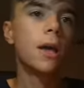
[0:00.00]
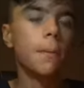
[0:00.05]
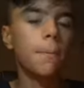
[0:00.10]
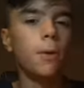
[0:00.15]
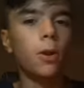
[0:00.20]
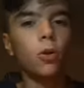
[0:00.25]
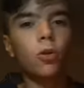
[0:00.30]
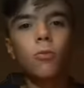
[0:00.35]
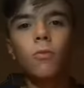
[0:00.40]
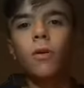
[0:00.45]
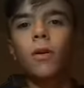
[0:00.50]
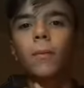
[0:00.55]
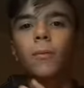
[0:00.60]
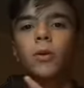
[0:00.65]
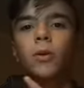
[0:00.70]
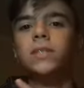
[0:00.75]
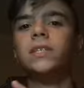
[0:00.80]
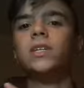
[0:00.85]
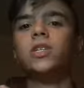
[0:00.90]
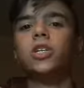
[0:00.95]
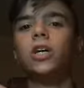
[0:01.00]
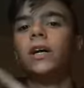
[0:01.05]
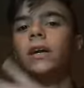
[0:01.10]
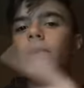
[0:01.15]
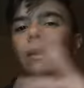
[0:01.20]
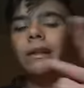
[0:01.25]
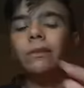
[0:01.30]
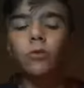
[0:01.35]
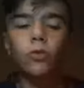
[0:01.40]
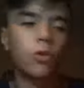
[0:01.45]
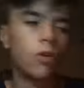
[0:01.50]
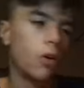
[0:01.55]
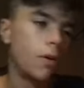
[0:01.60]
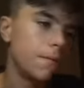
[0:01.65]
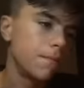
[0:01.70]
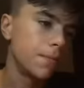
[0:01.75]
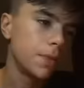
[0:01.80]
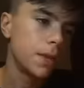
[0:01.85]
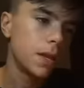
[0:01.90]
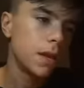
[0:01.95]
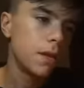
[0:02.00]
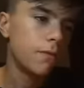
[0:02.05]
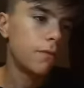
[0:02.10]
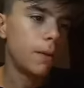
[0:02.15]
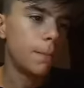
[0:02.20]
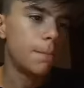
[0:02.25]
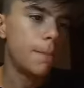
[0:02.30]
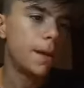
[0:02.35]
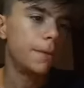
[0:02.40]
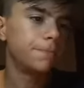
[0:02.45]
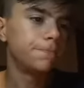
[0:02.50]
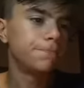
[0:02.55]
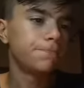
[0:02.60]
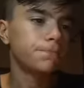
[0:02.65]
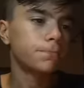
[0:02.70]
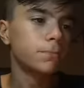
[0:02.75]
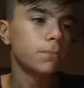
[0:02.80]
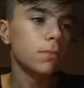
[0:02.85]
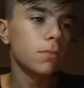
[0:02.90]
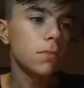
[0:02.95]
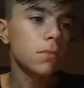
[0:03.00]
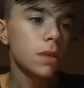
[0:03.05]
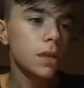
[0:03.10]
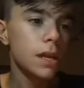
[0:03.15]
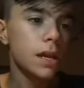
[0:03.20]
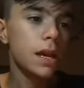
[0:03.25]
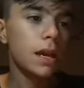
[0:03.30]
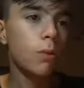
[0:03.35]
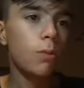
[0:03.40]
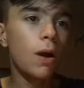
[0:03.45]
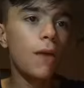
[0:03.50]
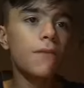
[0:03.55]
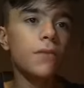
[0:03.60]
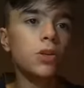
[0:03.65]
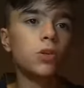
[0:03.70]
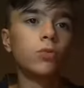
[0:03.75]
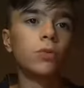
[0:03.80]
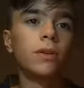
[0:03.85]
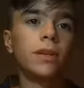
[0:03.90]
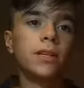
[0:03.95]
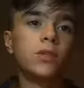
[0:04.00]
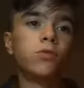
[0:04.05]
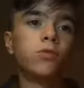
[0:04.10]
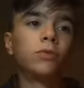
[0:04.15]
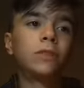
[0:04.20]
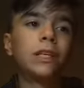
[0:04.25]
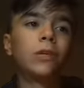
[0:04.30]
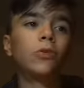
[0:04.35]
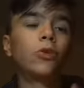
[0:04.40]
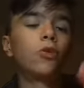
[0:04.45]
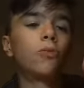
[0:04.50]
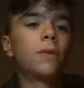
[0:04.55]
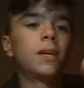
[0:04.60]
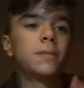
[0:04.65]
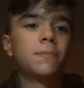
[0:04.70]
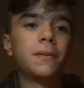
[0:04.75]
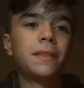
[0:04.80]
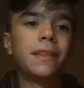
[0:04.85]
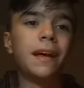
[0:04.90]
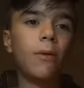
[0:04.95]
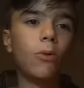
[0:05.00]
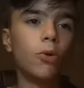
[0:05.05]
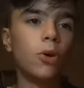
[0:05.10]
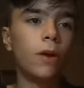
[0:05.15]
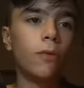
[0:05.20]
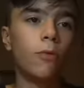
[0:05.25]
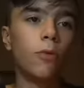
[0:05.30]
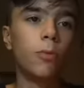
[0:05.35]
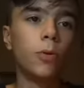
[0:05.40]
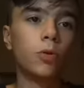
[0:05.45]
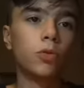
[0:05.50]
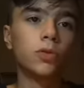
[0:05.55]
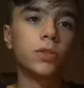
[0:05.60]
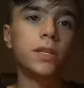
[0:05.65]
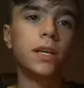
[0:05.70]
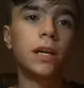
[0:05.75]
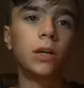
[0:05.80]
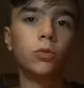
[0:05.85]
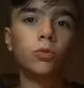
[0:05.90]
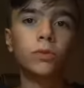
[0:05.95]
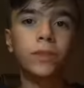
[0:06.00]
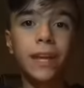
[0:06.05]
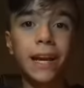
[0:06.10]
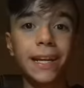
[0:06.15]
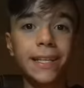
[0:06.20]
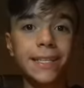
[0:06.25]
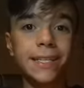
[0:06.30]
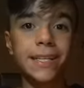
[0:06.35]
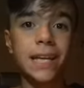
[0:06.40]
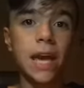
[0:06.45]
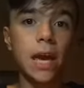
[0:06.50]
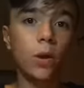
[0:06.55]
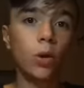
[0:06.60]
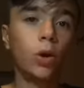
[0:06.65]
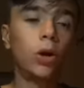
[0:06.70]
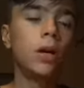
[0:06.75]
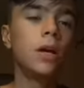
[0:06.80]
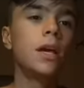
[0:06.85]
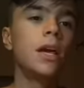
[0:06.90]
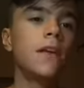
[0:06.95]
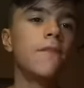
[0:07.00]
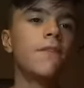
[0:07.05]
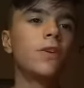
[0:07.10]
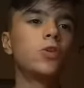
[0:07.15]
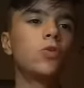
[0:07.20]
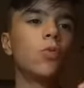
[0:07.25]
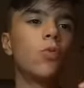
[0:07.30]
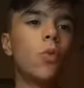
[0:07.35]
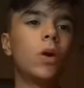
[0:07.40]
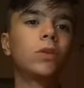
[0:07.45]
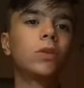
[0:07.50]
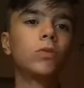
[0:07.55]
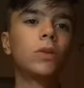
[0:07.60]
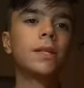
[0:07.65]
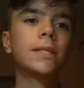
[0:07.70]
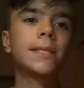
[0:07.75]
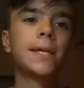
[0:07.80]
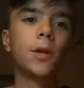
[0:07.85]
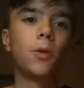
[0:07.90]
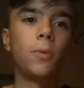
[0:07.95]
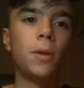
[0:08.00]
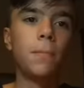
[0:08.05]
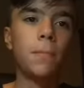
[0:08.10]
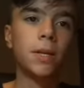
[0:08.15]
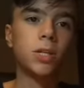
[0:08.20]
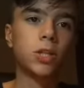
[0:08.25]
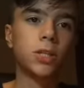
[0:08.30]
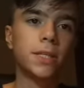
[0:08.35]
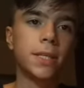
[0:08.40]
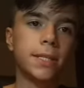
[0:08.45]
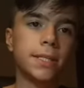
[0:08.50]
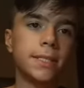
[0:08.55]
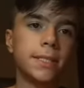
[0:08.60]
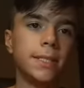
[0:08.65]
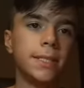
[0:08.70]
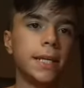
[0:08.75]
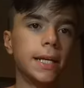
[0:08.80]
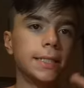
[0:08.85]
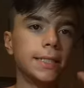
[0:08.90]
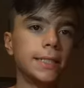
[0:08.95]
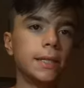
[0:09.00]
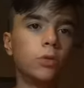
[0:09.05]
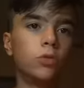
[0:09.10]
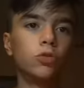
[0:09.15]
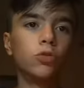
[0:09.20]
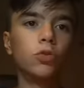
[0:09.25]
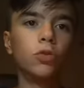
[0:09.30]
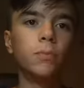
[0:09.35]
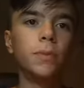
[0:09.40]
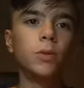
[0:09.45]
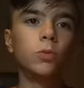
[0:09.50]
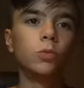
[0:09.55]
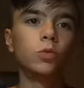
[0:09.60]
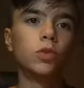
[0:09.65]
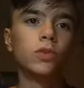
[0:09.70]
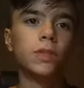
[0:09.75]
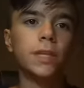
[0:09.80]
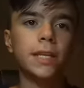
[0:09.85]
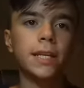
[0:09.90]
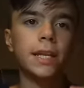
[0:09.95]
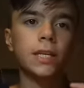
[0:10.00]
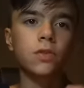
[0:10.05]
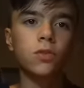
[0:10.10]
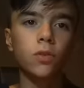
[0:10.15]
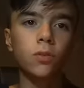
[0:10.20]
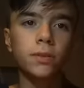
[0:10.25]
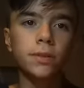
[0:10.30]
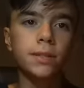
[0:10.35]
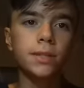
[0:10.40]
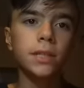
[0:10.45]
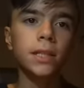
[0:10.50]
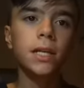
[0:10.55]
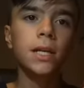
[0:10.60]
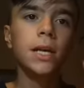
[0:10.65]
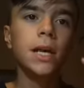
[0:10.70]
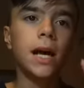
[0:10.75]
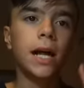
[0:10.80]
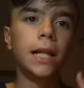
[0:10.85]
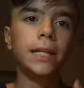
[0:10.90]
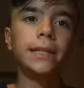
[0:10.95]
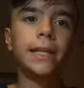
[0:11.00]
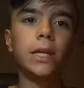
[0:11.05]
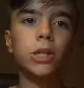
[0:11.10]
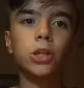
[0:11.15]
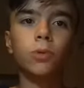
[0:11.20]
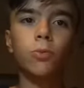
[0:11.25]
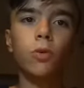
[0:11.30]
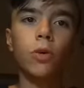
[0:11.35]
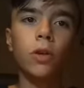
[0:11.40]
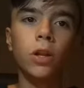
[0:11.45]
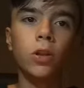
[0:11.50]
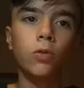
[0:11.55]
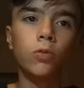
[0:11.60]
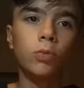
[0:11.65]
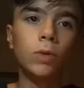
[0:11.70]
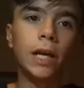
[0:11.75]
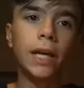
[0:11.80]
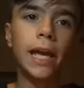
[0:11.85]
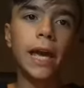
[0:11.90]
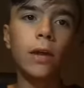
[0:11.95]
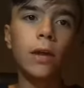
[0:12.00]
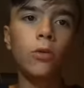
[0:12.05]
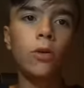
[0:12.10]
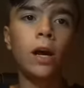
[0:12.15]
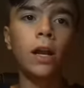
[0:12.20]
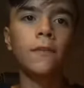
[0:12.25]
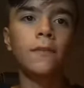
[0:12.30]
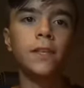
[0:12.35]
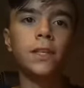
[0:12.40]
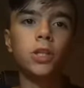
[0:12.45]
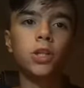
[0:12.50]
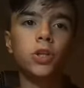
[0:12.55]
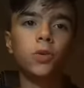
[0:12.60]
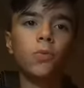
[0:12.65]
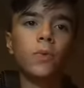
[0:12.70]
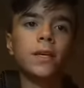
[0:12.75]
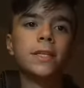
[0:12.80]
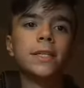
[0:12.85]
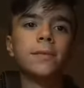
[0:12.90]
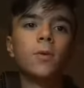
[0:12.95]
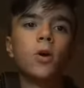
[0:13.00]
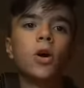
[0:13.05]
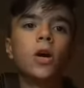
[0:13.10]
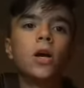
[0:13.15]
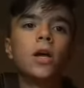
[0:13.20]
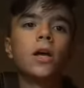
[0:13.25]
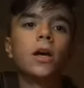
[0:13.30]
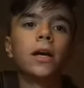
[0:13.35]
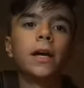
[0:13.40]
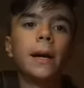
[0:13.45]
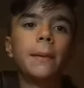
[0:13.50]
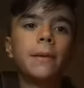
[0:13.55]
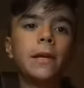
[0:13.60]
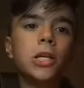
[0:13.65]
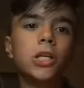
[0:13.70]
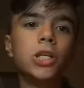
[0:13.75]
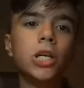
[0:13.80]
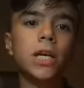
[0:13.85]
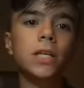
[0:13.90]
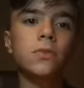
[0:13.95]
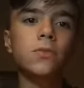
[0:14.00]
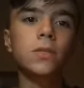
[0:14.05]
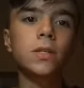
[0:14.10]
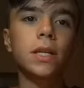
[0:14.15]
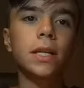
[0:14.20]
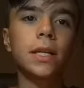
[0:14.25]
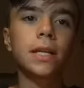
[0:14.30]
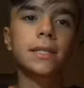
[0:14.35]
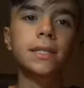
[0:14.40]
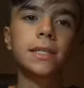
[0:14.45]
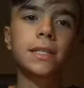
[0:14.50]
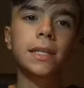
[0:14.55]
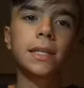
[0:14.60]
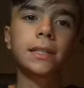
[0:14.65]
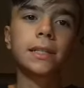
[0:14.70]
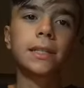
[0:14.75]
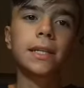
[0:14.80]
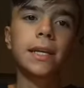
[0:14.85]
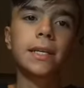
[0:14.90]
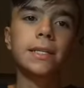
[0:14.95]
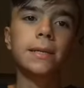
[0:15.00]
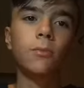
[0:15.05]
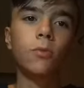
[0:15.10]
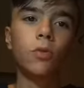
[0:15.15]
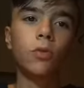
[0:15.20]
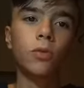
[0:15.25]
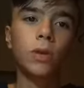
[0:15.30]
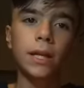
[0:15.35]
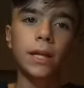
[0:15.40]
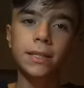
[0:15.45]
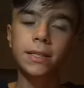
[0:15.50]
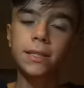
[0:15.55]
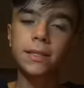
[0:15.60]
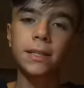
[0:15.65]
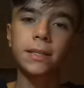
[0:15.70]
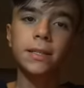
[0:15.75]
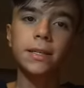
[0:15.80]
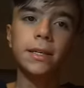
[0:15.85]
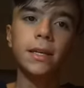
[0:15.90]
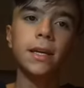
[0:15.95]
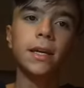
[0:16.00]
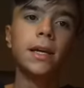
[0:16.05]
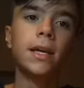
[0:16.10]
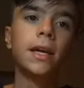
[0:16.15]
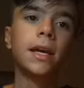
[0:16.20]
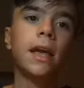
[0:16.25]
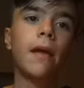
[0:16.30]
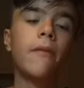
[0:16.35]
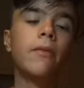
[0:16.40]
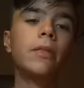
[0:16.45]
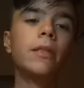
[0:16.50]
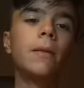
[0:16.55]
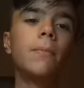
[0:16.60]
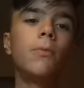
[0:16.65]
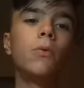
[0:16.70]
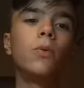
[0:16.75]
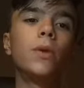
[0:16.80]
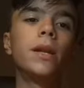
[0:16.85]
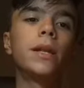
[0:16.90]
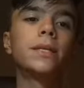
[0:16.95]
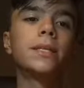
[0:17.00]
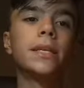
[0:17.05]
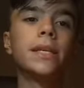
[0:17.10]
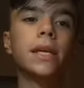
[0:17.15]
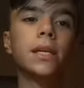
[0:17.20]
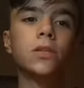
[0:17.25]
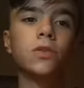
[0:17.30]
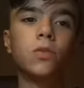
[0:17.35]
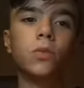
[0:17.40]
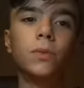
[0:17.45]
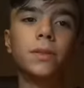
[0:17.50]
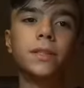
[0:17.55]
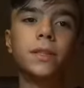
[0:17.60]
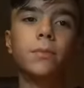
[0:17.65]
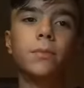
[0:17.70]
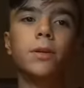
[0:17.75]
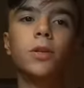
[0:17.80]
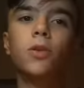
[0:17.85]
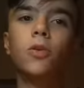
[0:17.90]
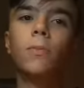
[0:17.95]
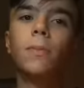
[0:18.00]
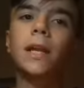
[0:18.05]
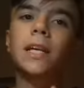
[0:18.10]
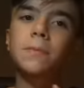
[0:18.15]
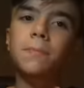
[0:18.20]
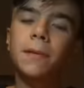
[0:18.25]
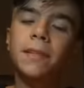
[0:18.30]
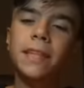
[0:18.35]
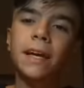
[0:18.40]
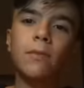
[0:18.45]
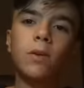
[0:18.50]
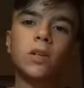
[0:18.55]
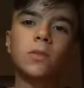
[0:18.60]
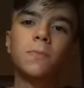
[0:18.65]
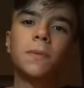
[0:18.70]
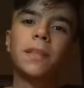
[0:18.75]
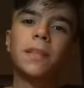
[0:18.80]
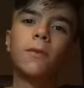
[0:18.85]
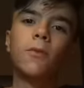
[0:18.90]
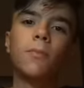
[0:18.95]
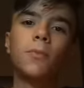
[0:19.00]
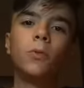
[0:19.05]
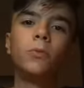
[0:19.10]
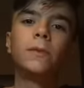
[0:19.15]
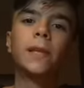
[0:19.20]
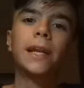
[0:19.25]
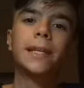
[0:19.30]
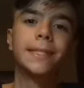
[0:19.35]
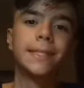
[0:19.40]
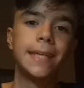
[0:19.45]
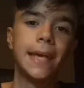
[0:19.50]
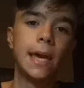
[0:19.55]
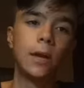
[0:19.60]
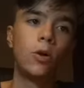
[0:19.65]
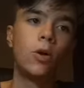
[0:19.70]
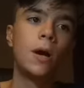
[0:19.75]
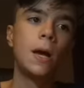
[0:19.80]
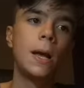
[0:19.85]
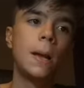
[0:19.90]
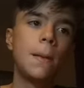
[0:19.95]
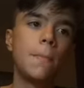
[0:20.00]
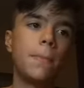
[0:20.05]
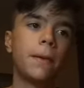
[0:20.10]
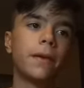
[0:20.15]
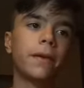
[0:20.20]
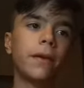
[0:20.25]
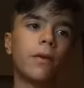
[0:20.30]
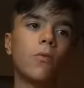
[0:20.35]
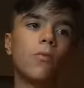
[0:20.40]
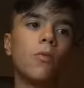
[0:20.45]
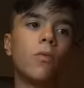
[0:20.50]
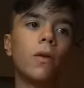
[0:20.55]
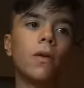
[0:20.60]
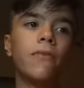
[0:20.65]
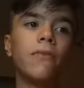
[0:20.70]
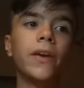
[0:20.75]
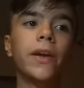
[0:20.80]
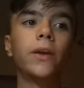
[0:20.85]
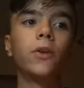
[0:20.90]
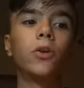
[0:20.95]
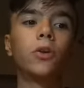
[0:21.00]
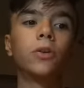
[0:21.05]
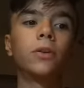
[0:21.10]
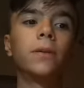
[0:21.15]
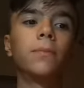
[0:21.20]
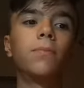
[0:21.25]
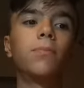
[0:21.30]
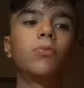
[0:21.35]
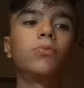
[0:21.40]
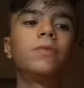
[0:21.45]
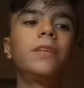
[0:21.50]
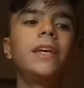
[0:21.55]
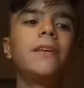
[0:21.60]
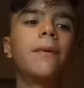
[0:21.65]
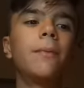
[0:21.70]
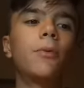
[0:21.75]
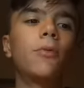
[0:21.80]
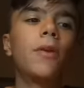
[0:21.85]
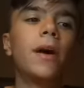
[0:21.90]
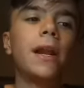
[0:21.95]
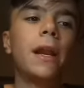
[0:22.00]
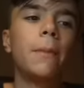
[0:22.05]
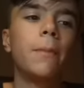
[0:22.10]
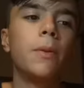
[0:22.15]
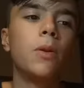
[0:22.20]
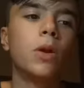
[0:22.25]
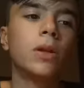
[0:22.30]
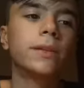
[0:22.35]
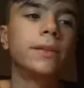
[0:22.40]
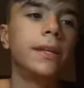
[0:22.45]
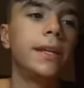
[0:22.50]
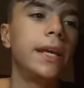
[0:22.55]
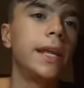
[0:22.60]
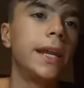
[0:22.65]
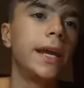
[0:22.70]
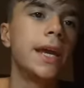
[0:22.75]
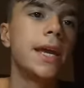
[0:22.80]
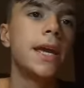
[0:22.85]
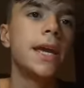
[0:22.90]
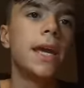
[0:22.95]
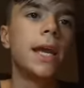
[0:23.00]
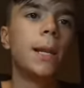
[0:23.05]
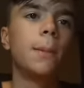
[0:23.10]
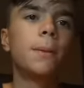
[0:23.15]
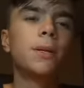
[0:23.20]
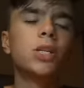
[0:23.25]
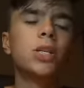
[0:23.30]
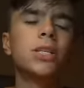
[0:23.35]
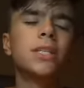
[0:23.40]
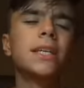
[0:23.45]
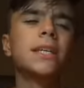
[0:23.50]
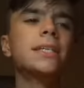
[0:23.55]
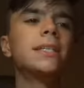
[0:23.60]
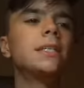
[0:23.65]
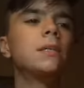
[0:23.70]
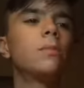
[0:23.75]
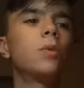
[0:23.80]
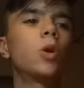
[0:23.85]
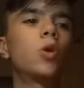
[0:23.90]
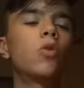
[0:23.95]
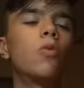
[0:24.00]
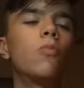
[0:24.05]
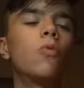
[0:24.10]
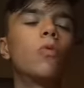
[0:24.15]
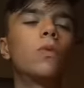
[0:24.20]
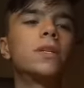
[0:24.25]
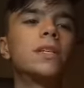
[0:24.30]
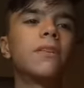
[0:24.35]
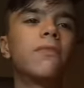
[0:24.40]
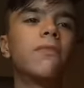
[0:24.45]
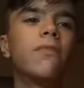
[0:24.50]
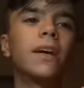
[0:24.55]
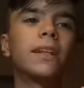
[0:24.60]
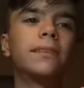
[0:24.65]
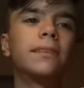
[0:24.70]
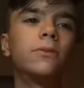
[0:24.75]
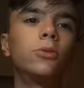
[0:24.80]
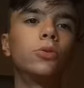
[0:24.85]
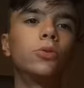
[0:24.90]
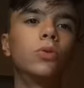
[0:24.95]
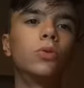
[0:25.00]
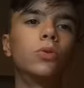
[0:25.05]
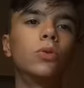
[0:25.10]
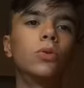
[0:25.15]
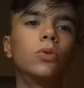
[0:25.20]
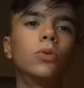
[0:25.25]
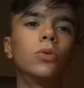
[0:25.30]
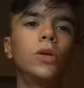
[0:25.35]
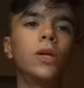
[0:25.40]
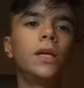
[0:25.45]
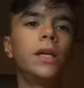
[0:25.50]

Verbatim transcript: però comunque può esserci anche un altro gol. Vabbè. Poi invece un risultato che non mi aspettavo, io avevo pronosticato un 3-0, invece un 4-0 per il Manchester City. Al secondo minuto segna Stones, al decimo il Cunaghero, al venticinquesimo Gabriele Jesus, al sessantatresimo con assist di Kevin De Bruyne segna Stones. Quindi non me l'aspettavo, aspettavo più un 3-0 perché comunque il Feyenoord poteva provare almeno a tenere il Manchester City, però comunque si è fatto...